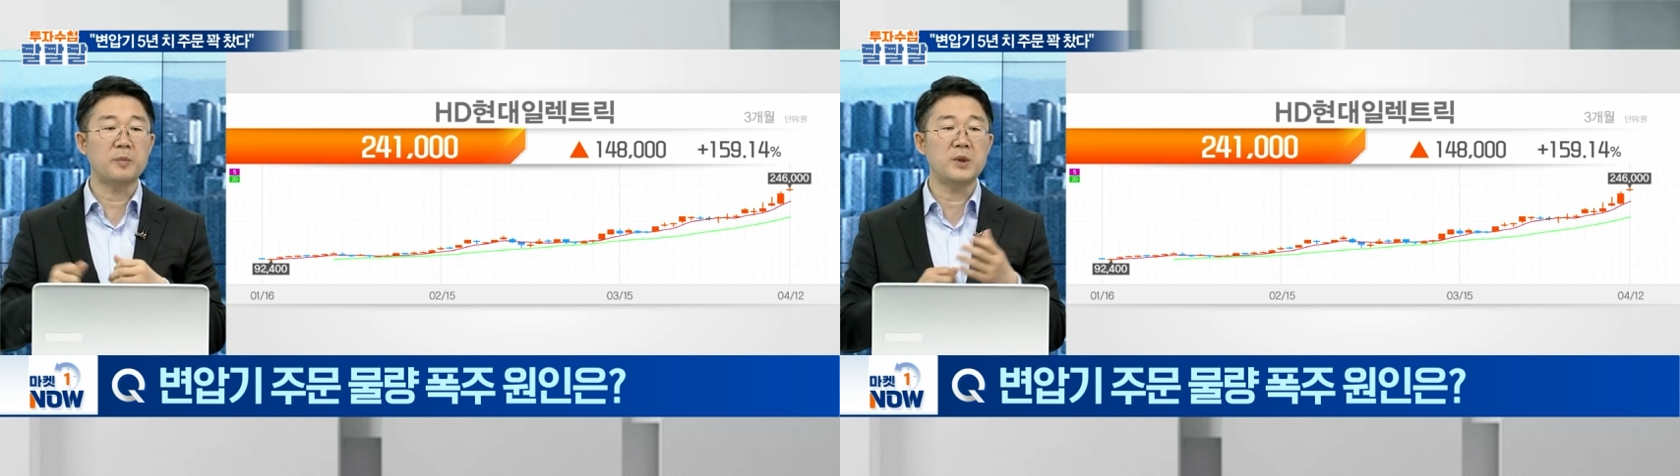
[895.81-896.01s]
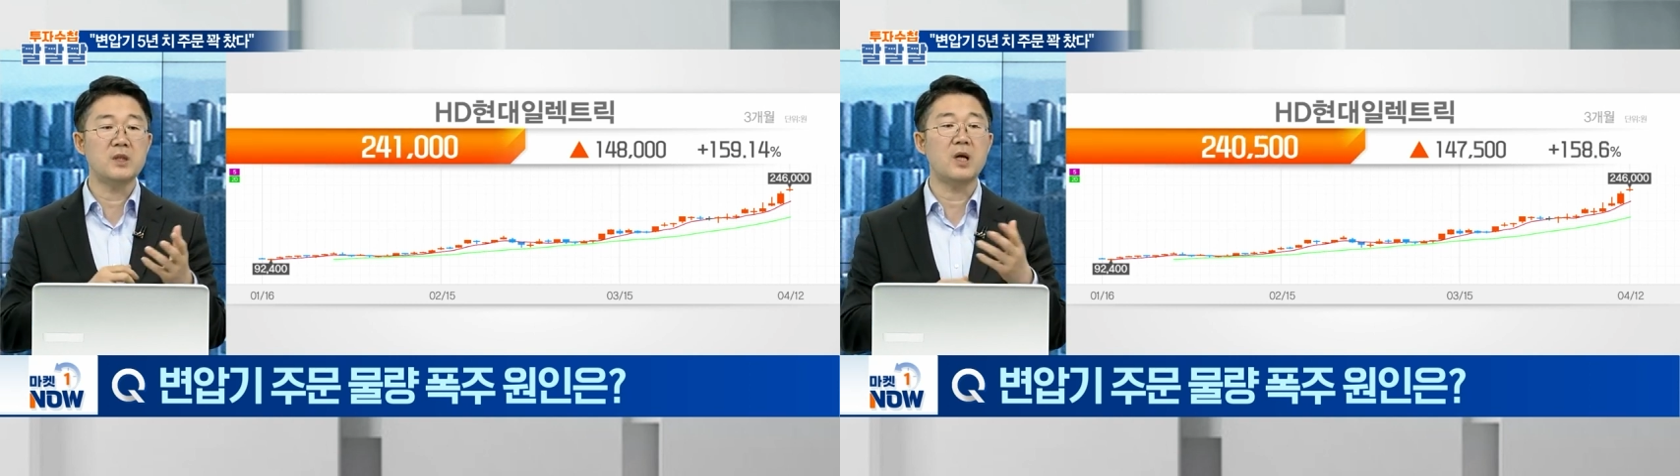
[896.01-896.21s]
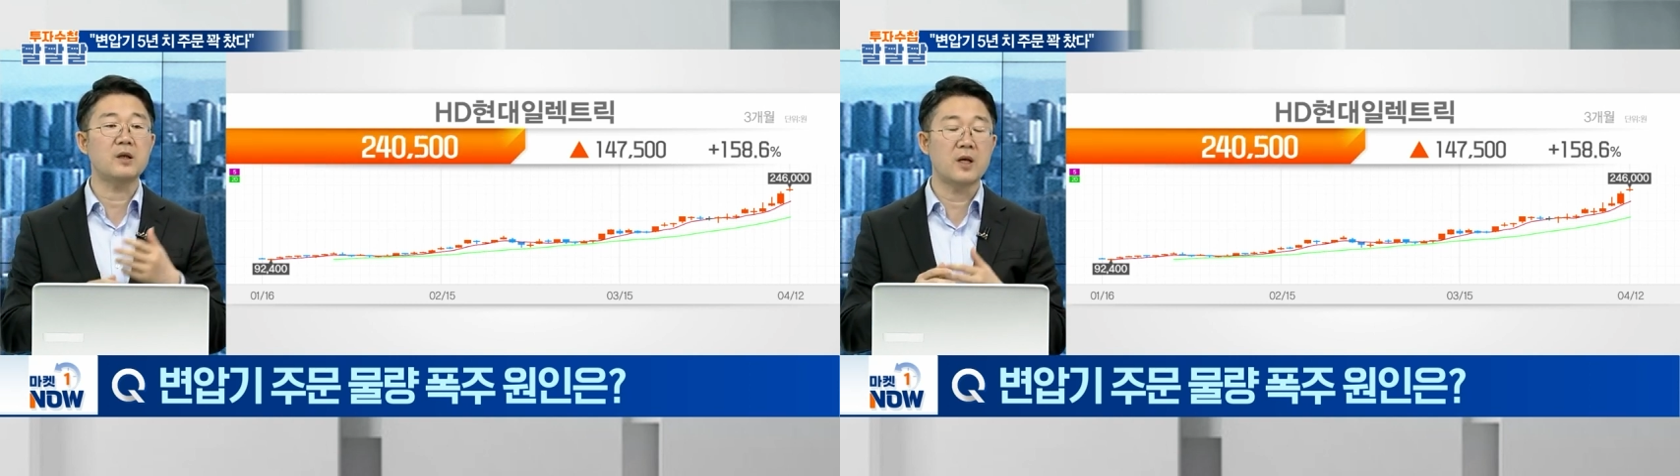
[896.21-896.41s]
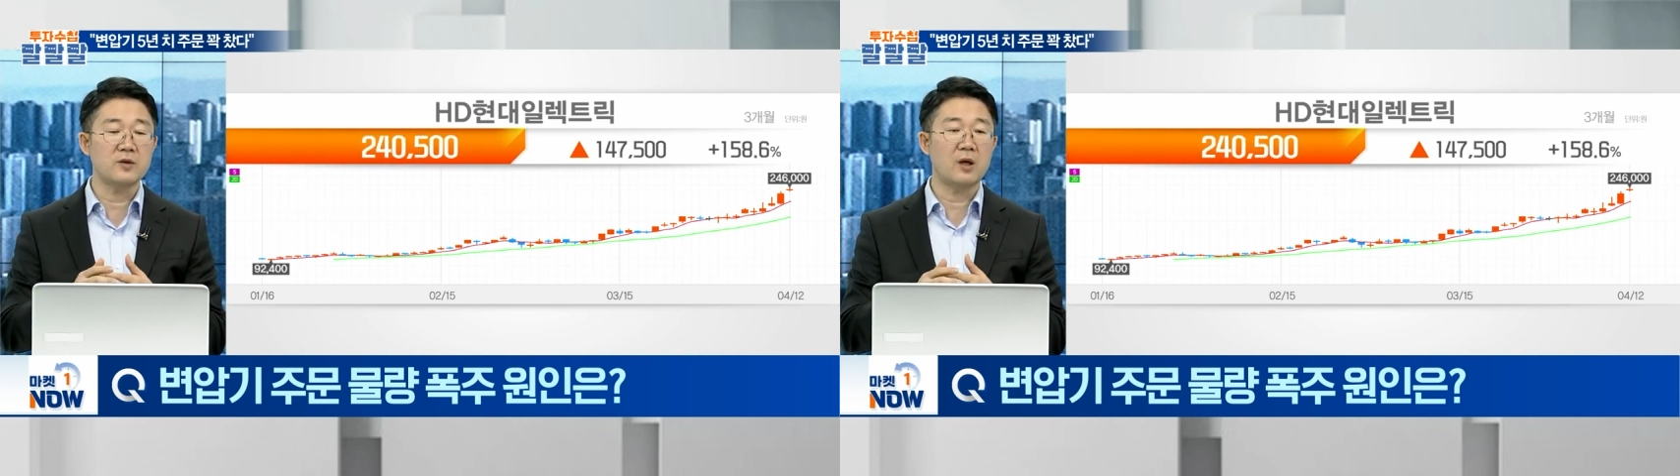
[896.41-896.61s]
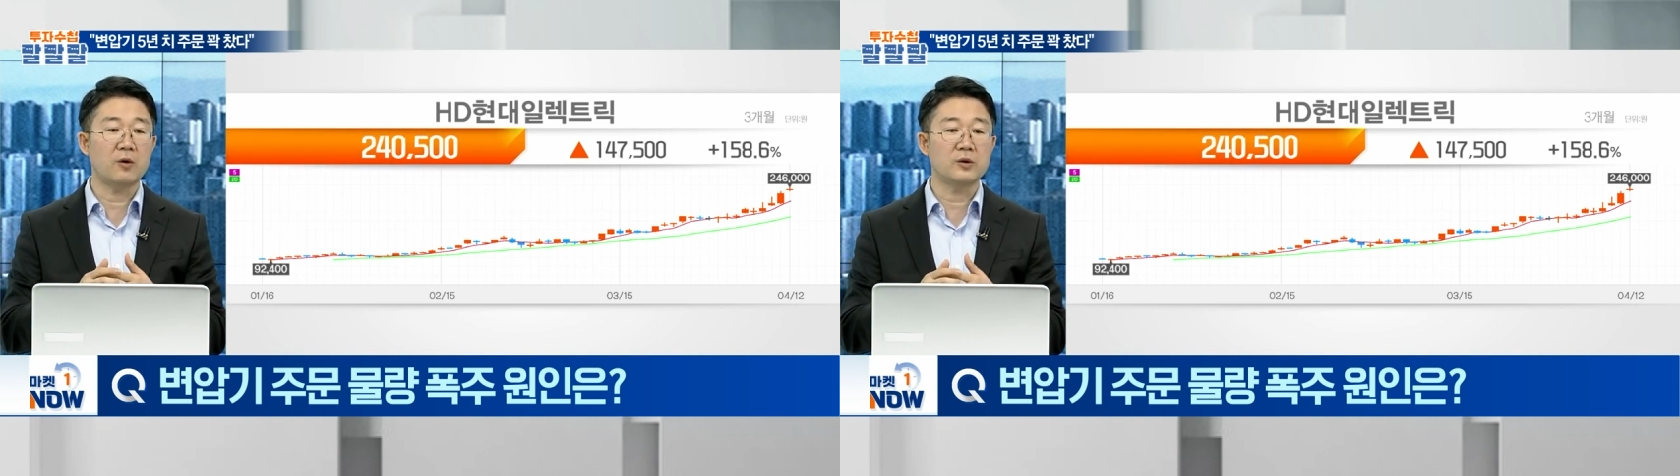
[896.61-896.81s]
PER을
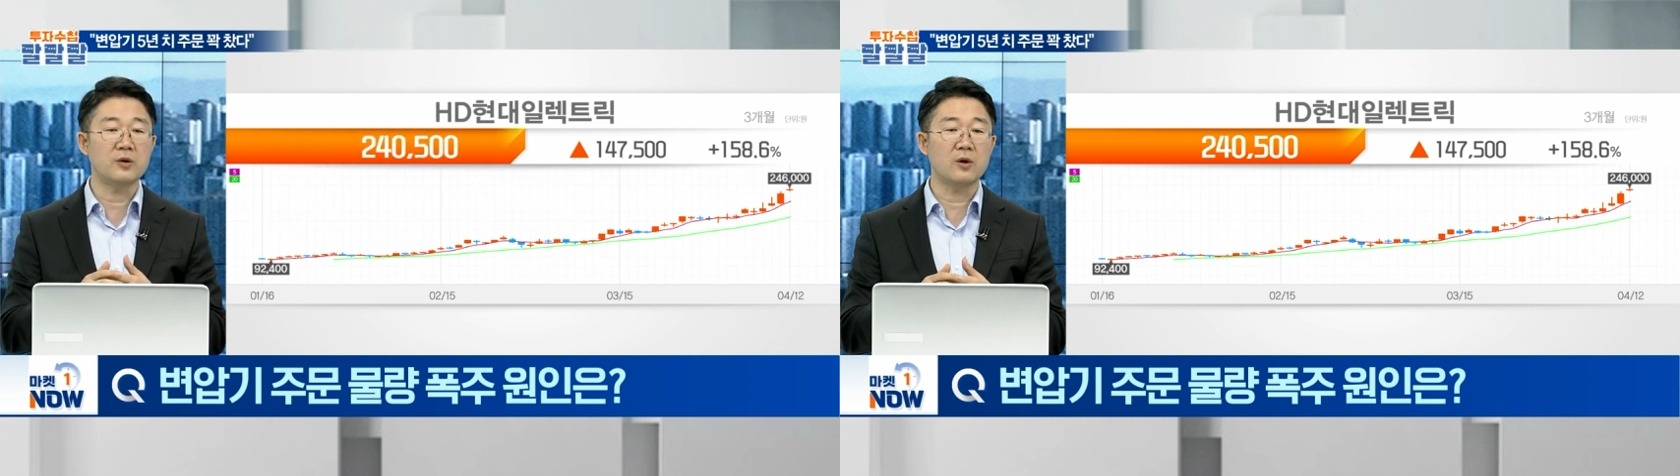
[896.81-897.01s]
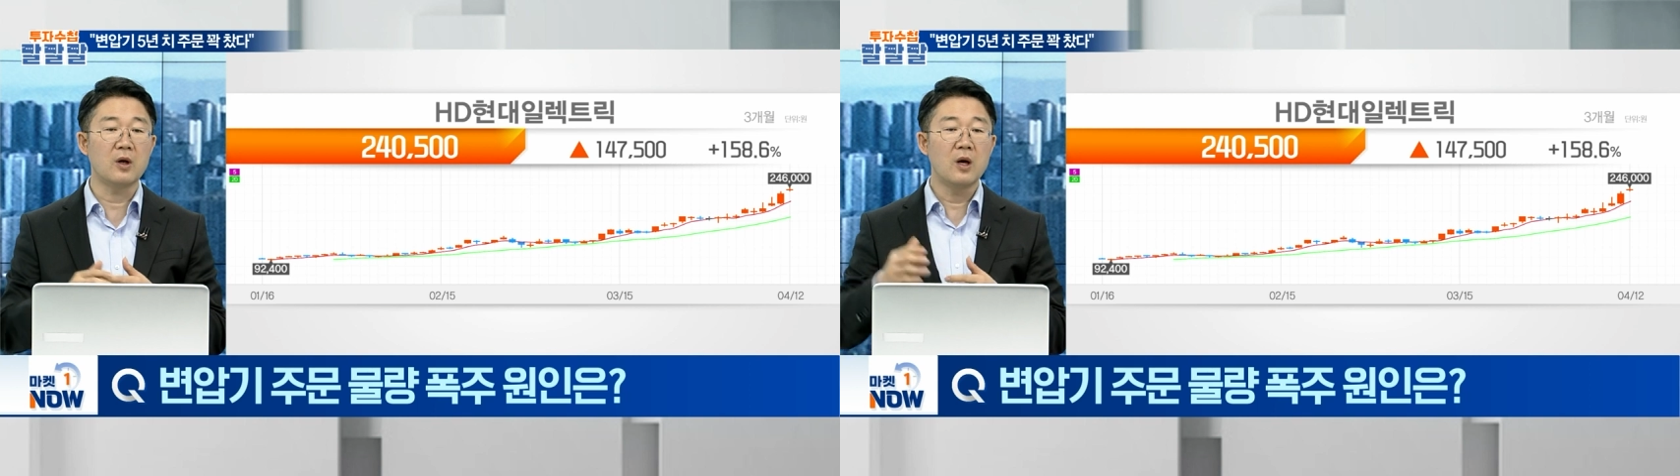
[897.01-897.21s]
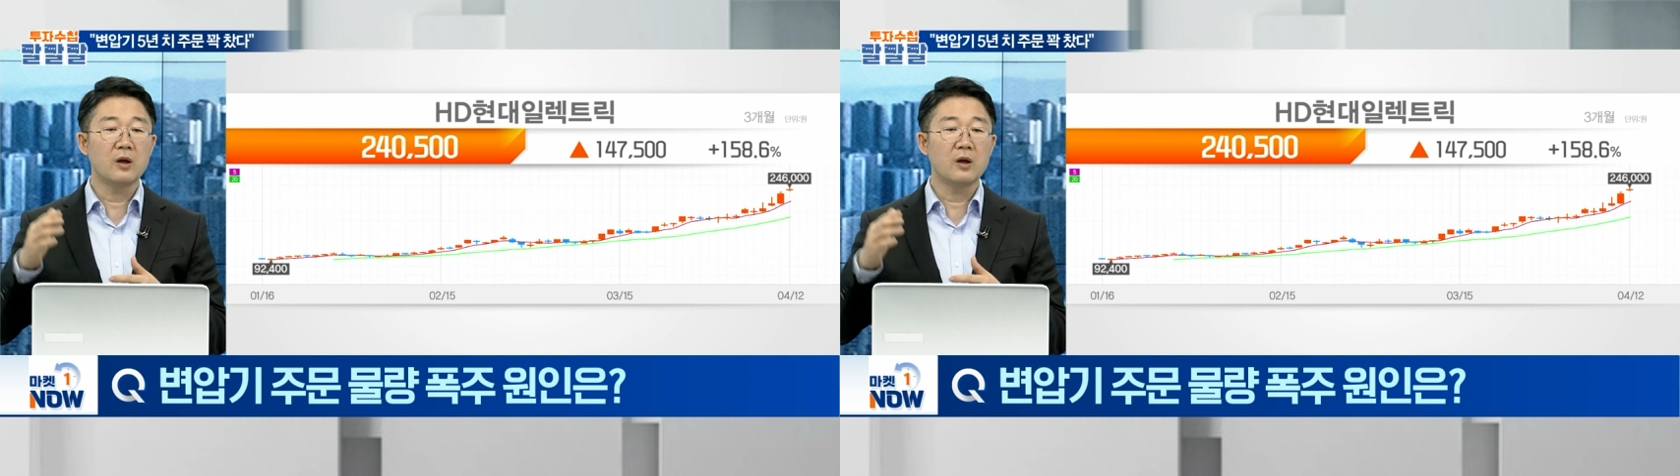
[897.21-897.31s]
계산하거든요.